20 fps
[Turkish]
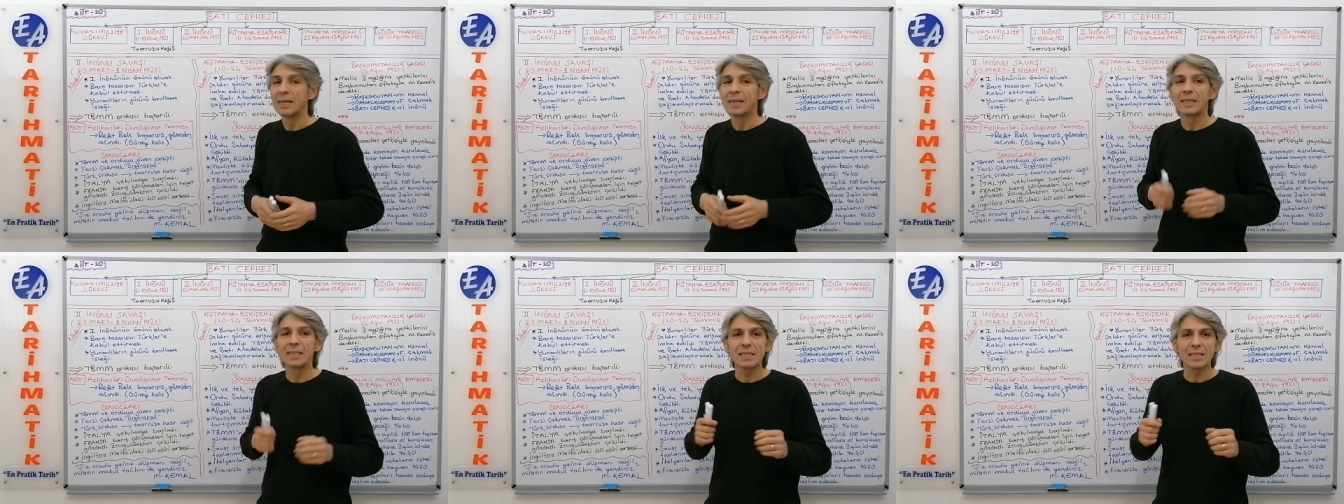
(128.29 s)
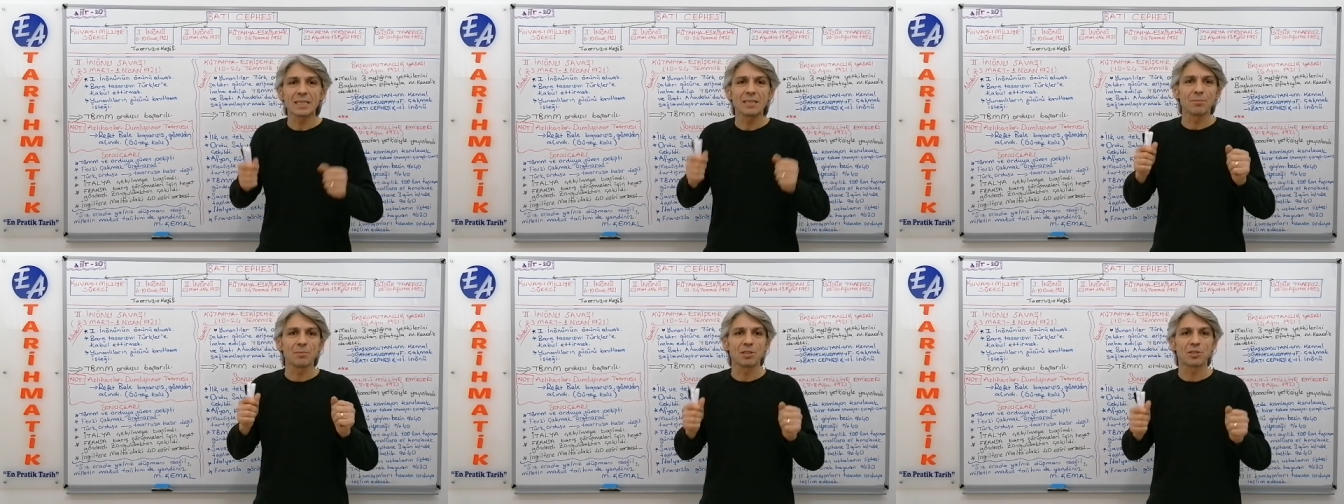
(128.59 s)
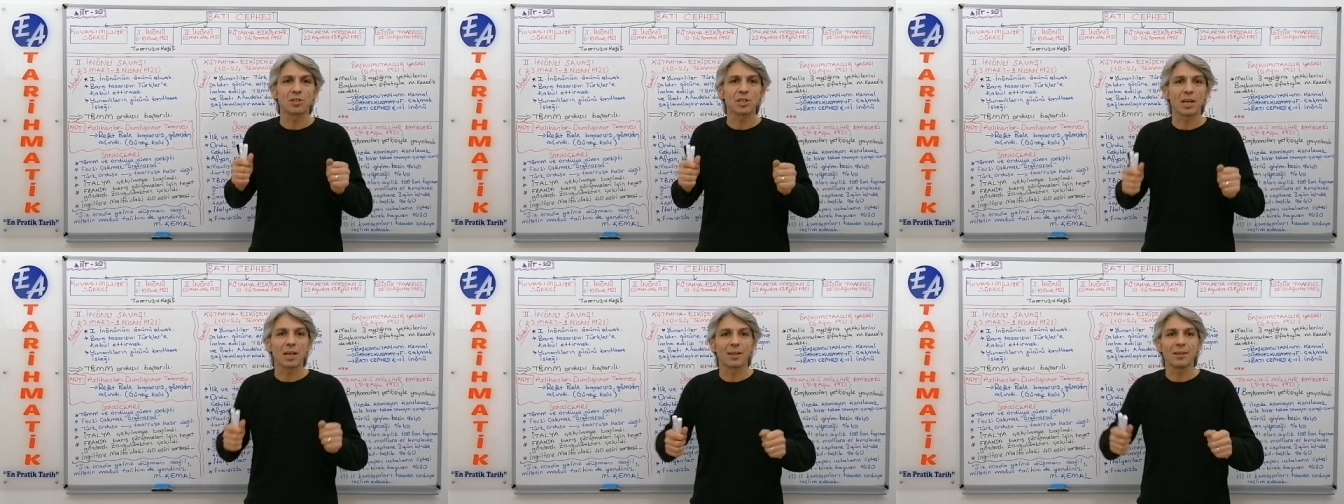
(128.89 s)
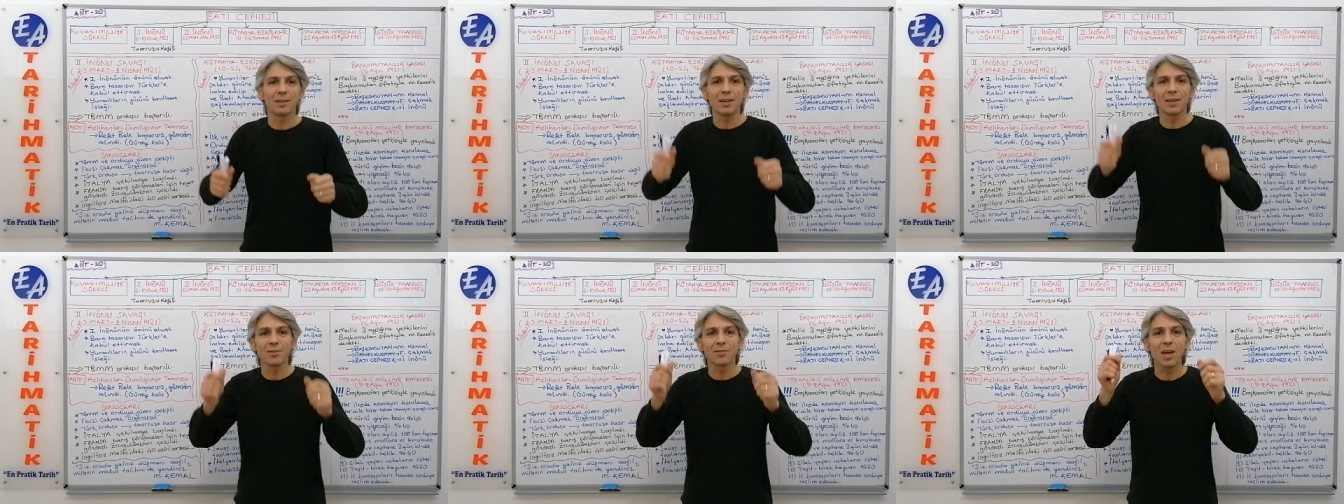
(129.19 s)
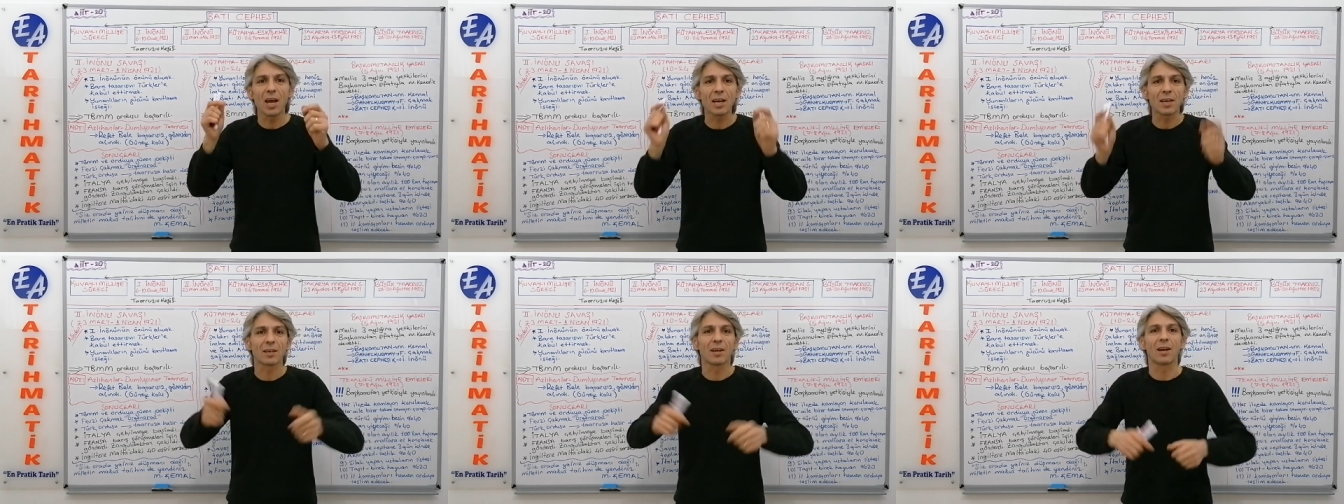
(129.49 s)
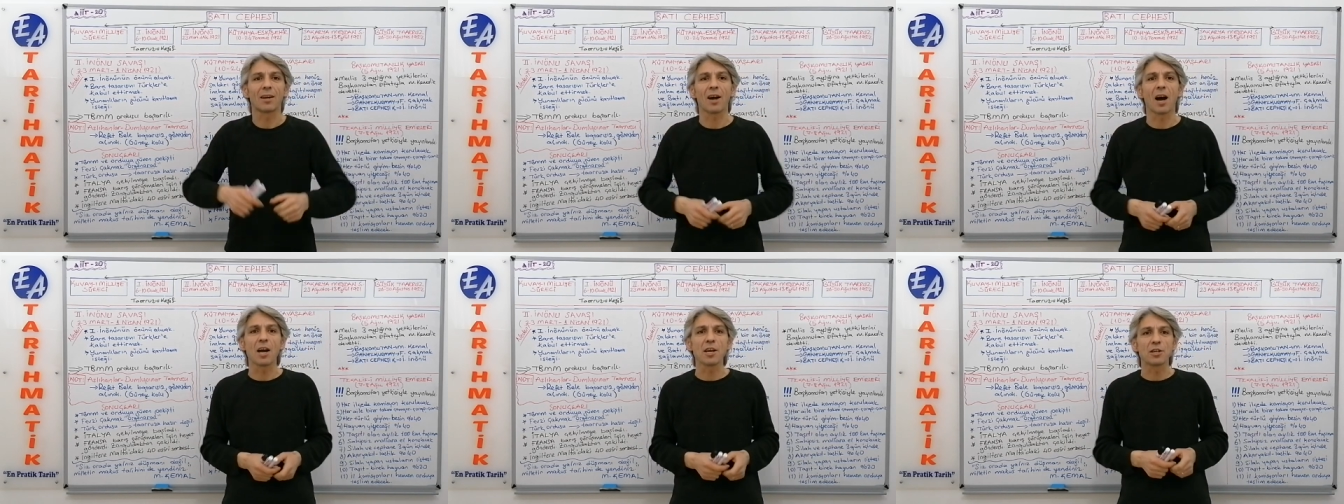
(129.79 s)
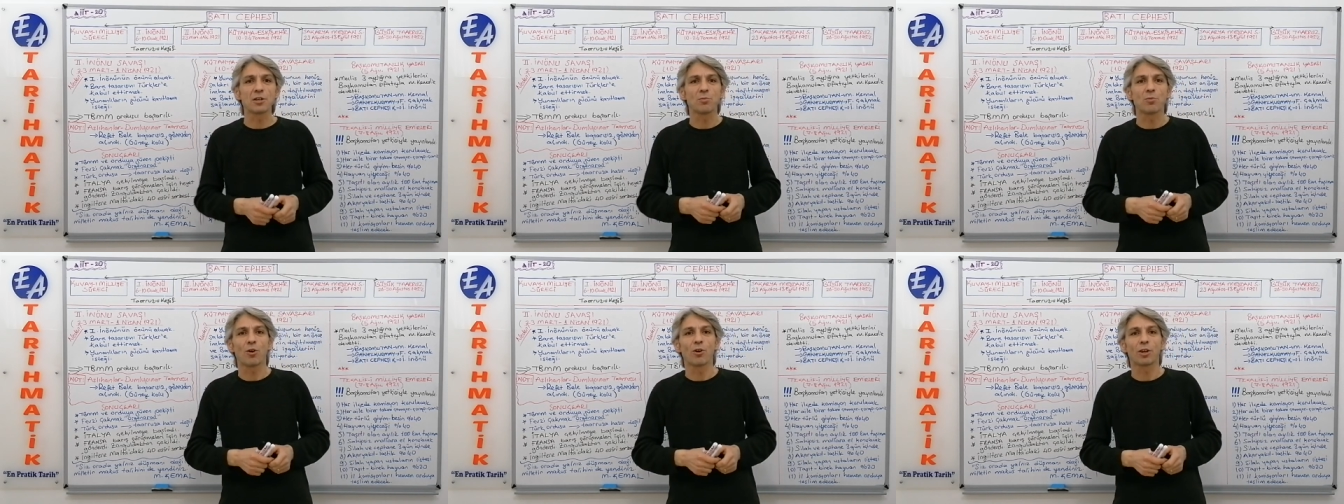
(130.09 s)
hızlı bir şekilde tekrar
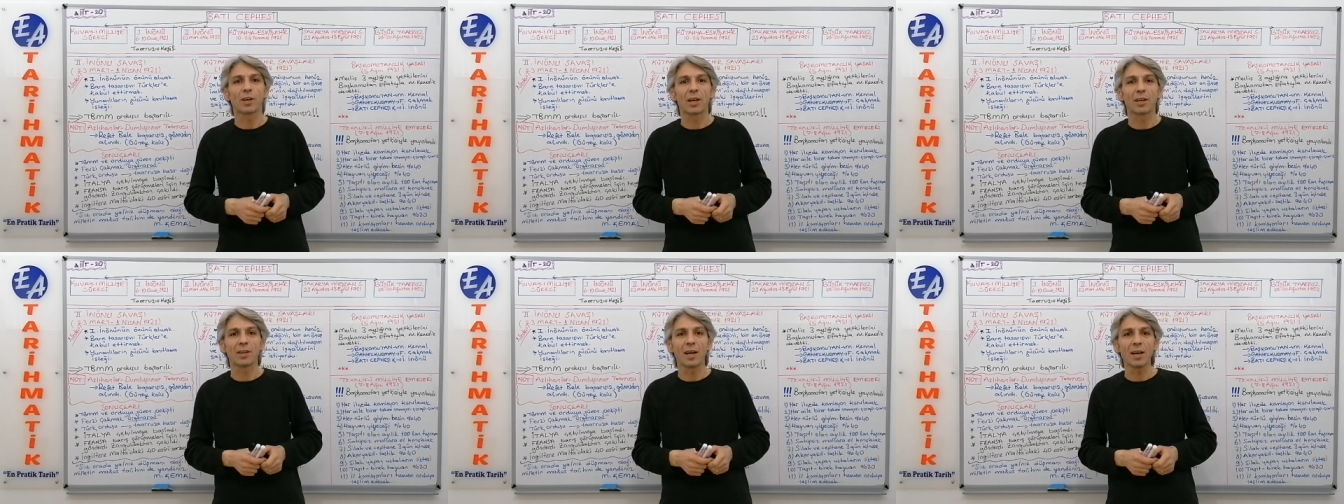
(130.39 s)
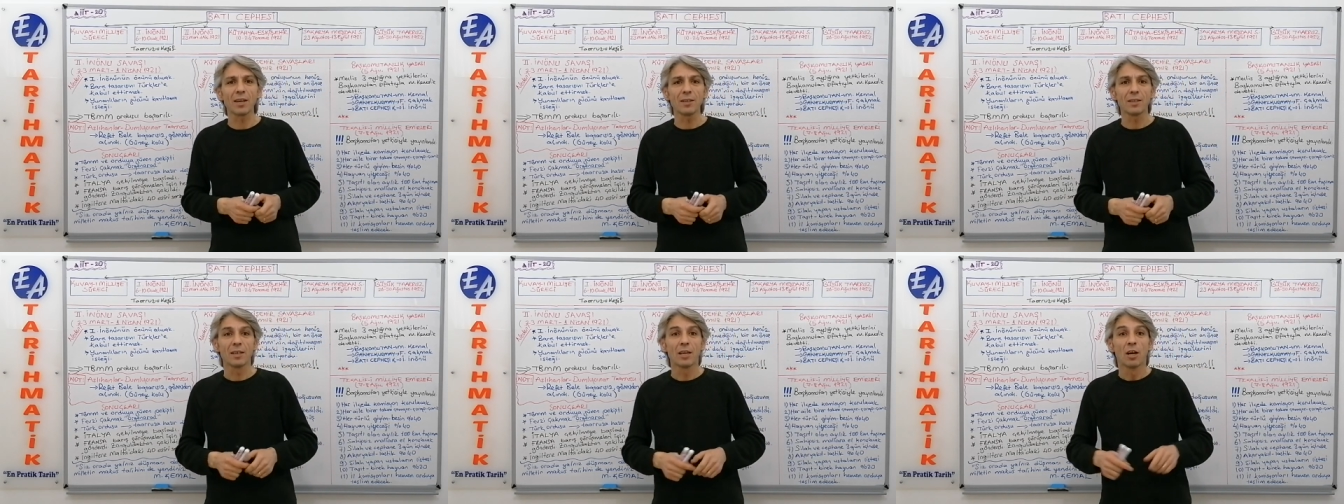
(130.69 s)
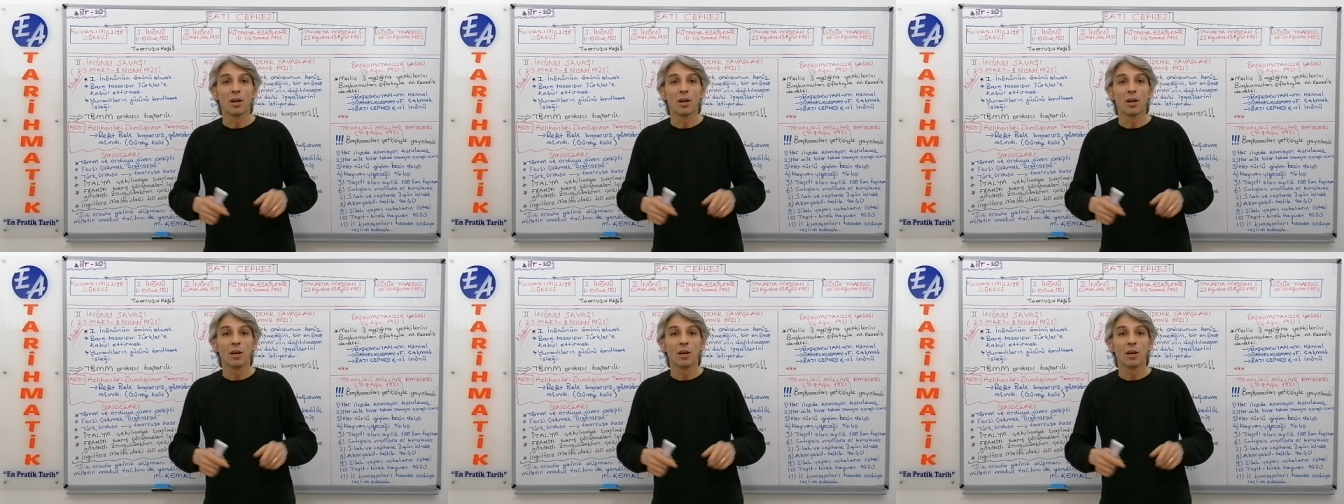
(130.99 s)
aynı bölgeden